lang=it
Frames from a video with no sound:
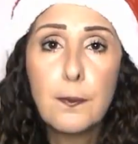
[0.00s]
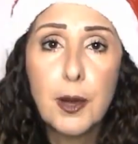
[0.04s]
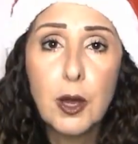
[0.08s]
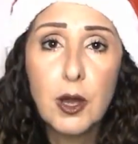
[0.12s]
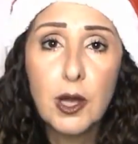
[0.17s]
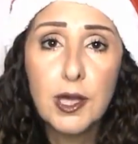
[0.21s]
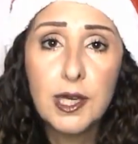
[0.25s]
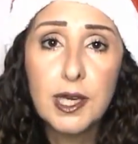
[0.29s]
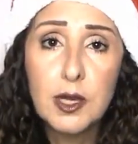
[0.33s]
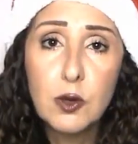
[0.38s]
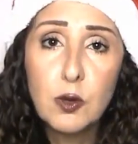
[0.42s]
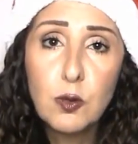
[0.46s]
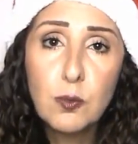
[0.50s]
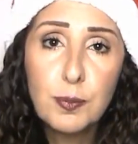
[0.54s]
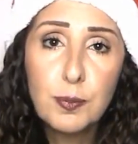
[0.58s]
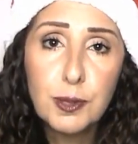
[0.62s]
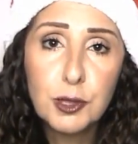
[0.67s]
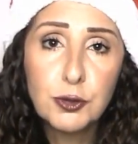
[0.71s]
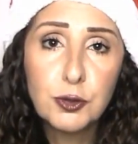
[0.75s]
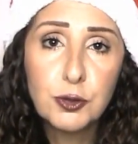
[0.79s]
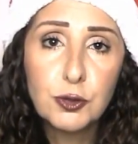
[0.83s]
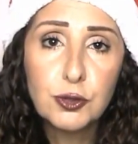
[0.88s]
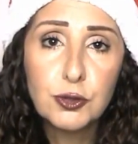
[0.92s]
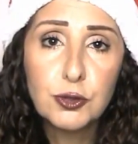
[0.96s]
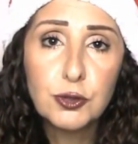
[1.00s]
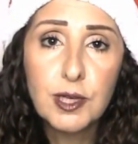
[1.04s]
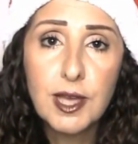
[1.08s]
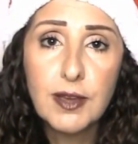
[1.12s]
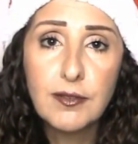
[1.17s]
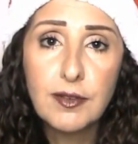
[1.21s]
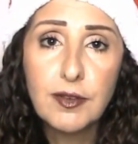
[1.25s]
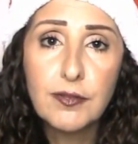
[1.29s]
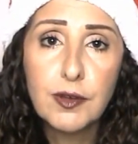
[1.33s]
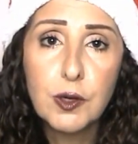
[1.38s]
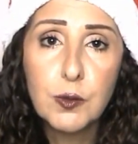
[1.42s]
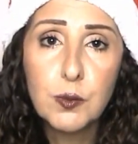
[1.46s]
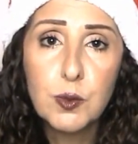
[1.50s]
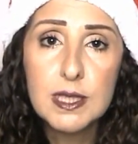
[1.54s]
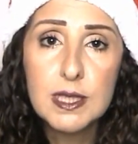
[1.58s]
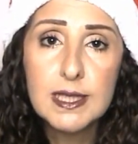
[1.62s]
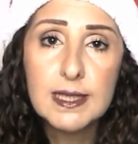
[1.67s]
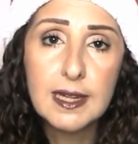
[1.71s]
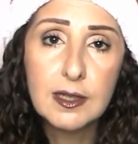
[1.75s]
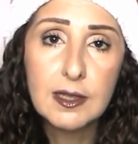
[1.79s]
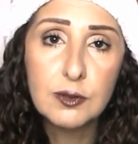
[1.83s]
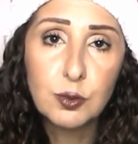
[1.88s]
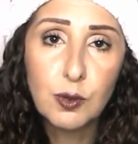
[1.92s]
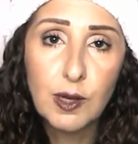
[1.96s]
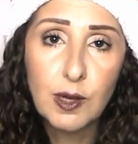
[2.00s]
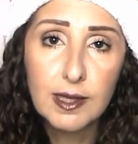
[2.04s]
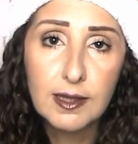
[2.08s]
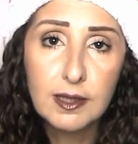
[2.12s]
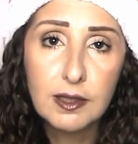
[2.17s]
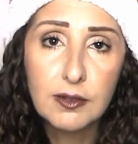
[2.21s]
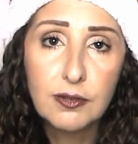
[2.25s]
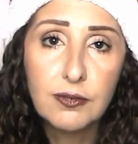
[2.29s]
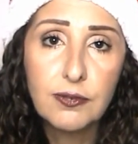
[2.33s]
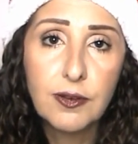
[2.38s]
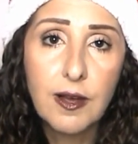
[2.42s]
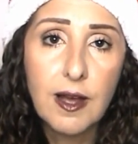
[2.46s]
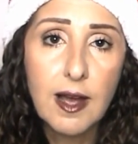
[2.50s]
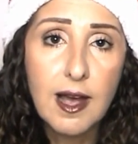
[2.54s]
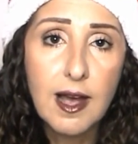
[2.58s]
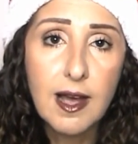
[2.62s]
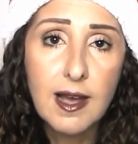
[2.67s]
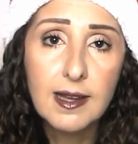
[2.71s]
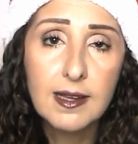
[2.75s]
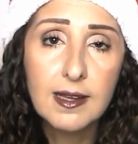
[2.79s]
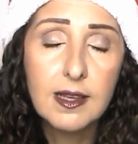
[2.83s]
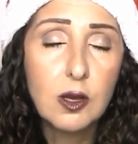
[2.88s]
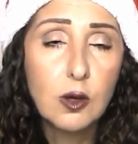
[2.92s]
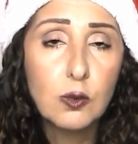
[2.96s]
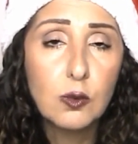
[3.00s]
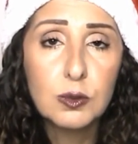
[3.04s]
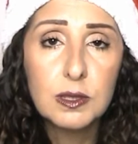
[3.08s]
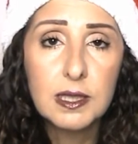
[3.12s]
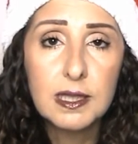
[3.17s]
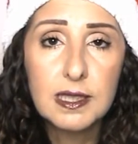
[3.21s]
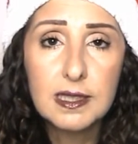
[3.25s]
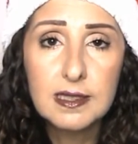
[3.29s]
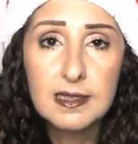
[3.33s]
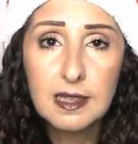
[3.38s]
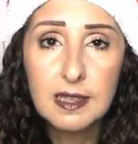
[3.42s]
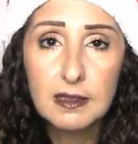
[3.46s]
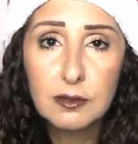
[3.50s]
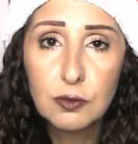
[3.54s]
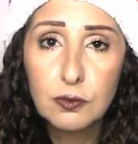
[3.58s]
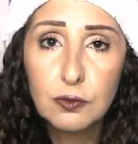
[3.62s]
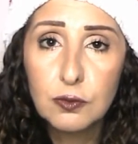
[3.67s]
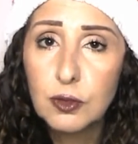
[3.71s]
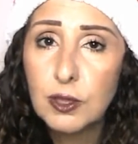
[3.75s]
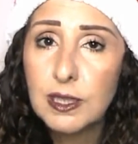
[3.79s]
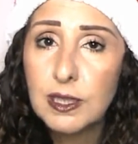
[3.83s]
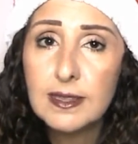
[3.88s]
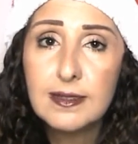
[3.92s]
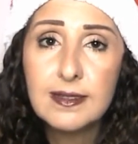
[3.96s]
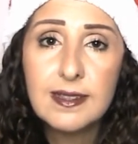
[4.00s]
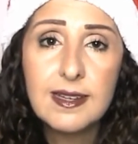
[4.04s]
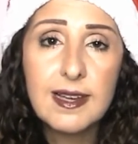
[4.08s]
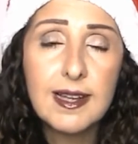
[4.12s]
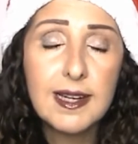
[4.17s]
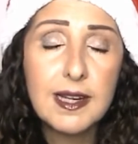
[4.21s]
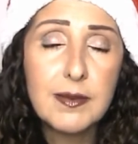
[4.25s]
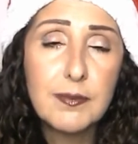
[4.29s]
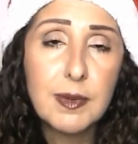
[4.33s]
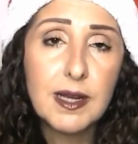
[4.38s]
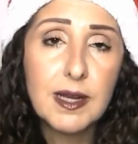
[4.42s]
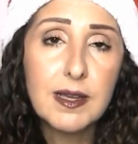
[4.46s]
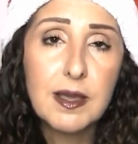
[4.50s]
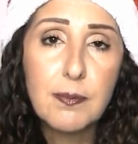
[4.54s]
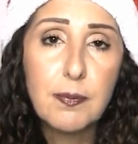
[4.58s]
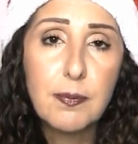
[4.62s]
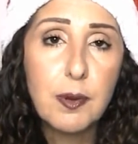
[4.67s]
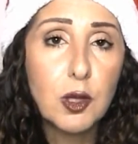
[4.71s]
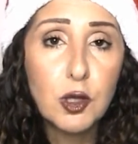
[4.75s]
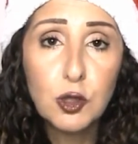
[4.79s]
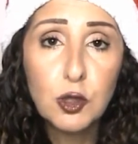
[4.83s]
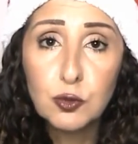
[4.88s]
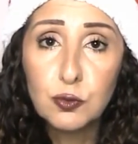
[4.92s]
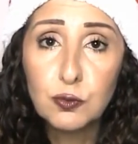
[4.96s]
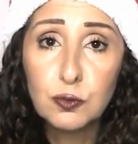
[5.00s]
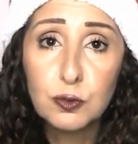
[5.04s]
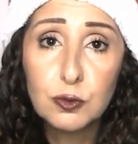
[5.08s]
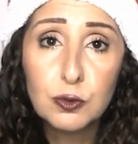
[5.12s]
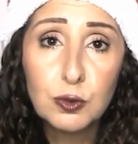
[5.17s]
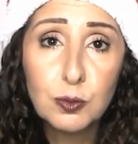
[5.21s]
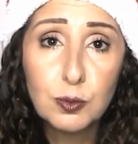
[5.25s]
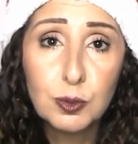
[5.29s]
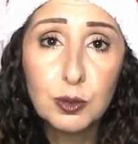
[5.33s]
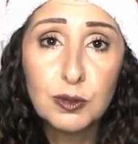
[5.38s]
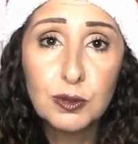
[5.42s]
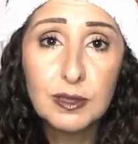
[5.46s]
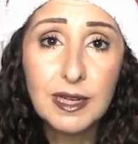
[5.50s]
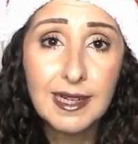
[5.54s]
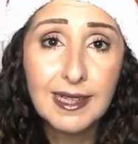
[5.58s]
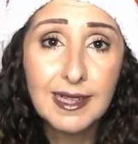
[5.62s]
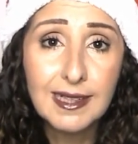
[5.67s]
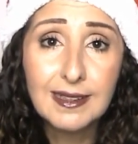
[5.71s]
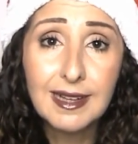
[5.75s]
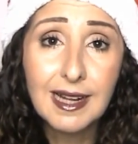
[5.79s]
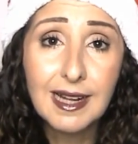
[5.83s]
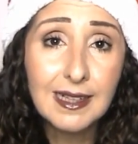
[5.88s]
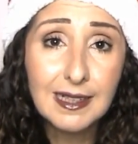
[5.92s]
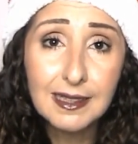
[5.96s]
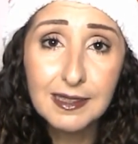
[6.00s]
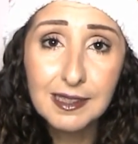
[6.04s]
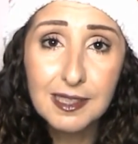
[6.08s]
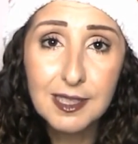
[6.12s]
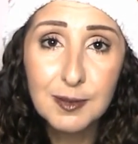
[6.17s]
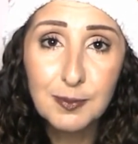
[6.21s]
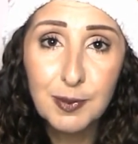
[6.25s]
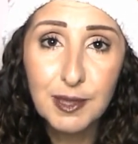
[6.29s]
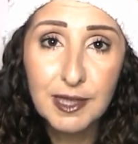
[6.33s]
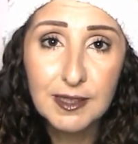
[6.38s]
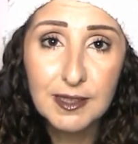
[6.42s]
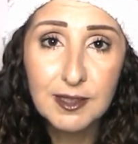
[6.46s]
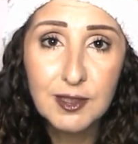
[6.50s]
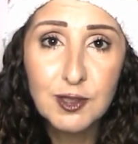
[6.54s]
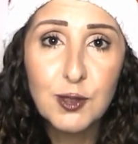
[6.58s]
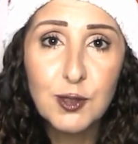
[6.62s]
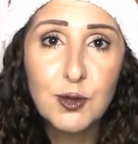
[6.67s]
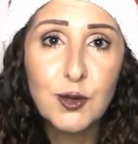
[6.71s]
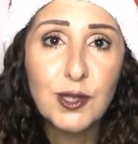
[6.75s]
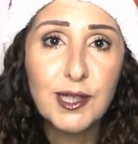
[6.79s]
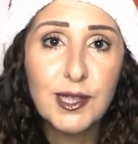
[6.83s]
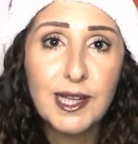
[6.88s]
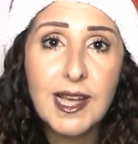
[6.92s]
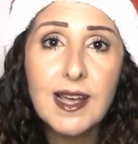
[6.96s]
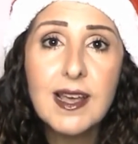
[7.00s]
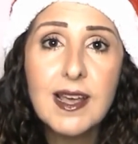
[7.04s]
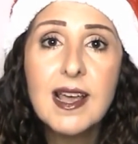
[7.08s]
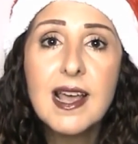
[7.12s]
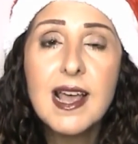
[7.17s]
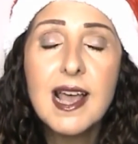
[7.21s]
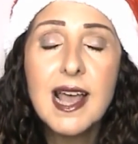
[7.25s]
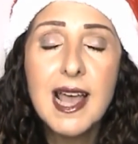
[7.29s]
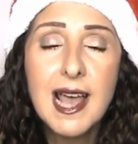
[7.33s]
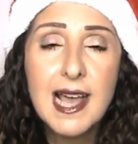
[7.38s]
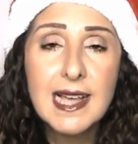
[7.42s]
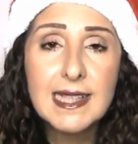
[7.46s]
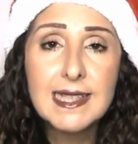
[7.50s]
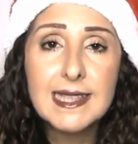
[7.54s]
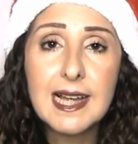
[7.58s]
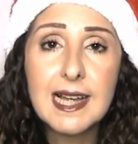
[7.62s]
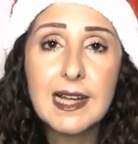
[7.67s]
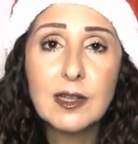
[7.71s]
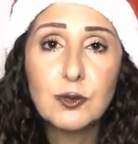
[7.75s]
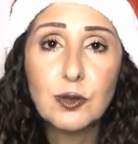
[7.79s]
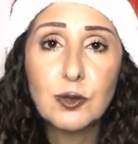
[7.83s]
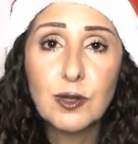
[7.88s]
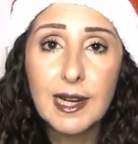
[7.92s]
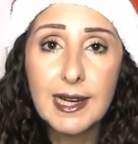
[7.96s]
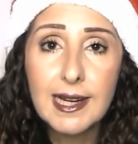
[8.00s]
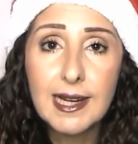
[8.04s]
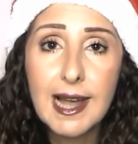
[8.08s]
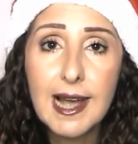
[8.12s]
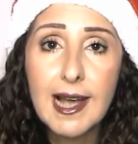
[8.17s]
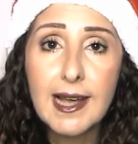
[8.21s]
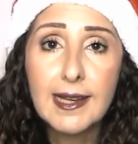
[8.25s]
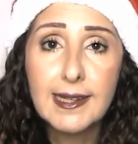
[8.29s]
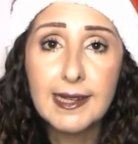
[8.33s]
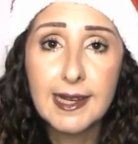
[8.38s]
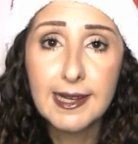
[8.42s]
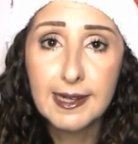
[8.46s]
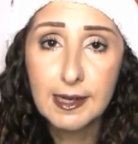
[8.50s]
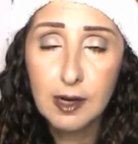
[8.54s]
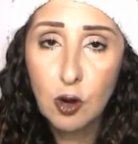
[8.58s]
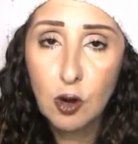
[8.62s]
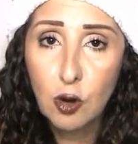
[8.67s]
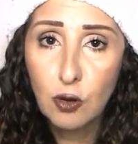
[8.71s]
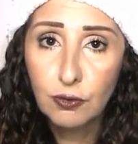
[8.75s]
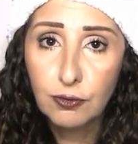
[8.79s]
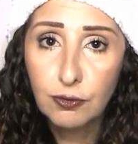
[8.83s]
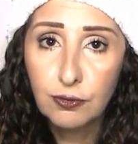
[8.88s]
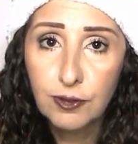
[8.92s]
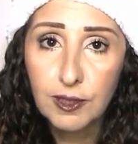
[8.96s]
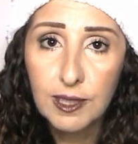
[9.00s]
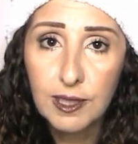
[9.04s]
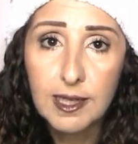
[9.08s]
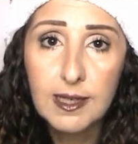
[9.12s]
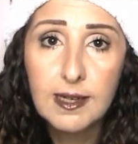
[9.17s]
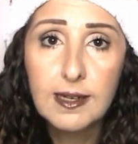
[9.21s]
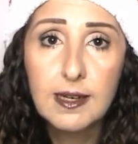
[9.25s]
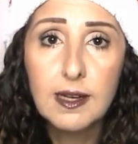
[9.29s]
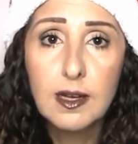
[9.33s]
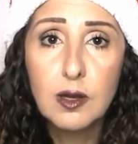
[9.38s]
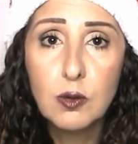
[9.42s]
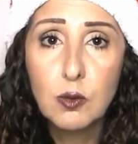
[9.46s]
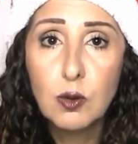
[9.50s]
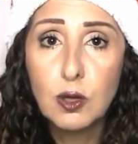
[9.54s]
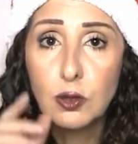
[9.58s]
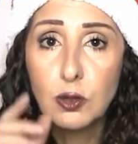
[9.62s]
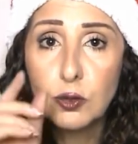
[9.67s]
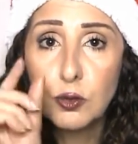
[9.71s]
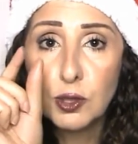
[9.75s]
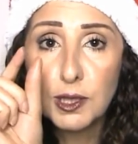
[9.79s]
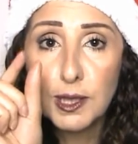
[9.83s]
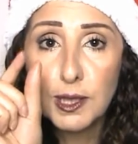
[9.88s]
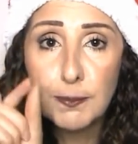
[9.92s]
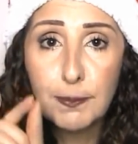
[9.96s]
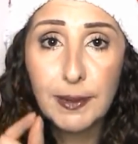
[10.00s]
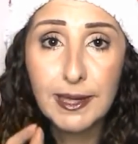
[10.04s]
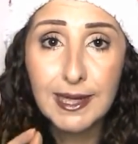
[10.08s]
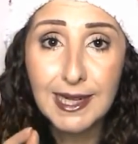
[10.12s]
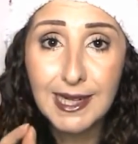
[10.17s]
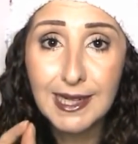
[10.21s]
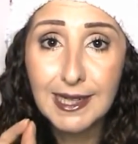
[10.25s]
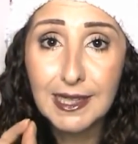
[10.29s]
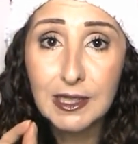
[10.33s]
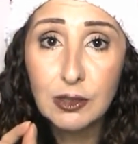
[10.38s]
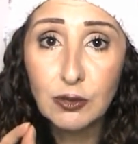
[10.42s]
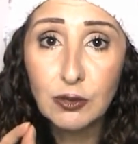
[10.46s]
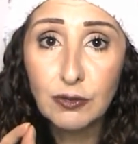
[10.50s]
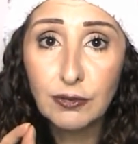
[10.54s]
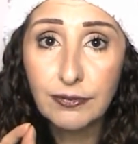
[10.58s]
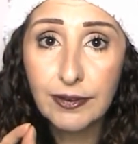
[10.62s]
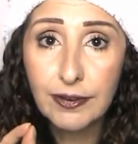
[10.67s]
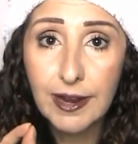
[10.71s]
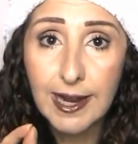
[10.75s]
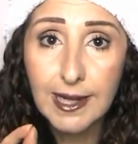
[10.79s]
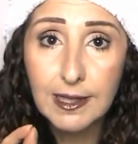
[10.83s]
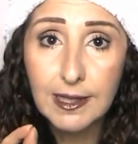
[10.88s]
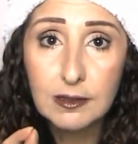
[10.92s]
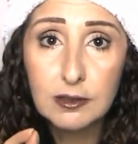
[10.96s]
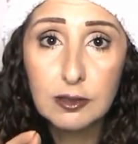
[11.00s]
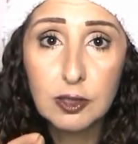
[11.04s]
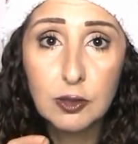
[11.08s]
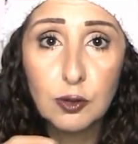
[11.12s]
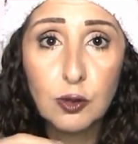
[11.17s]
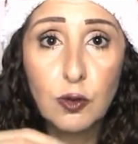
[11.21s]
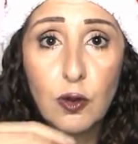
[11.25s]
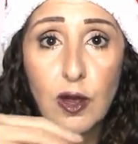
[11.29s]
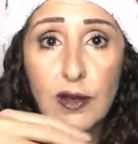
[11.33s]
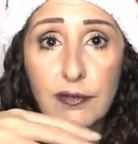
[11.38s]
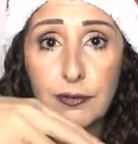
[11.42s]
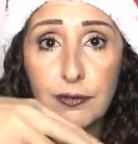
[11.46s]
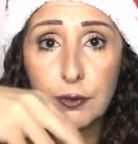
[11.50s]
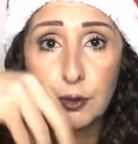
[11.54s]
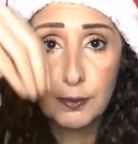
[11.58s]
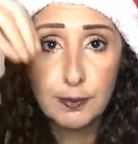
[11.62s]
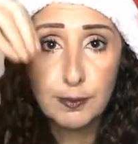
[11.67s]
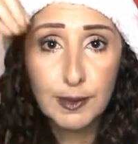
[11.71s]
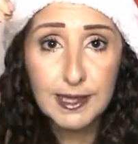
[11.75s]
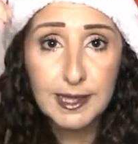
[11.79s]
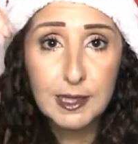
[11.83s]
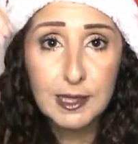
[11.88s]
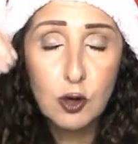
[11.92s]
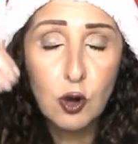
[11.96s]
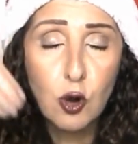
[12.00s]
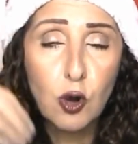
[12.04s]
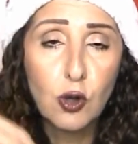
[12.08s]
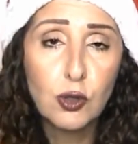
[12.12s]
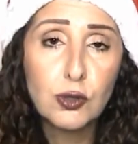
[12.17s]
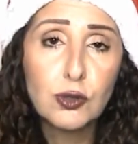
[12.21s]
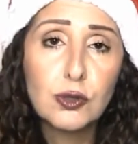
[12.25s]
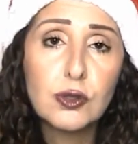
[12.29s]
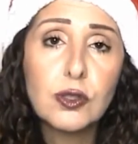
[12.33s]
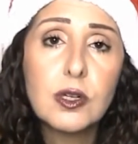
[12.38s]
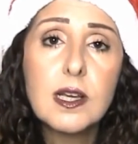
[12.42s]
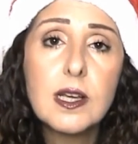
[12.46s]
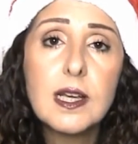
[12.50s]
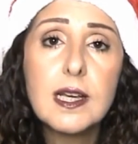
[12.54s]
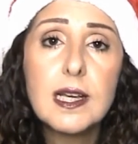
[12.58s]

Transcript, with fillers: Poi un prodotto che avevo acquistato anni fa, che ho utilizzato volentieri ma che poi ho dovuto buttare dalla disperazione, è stato l'eyeliner On Flick, quello con il pennellino in feltro a forma di cono.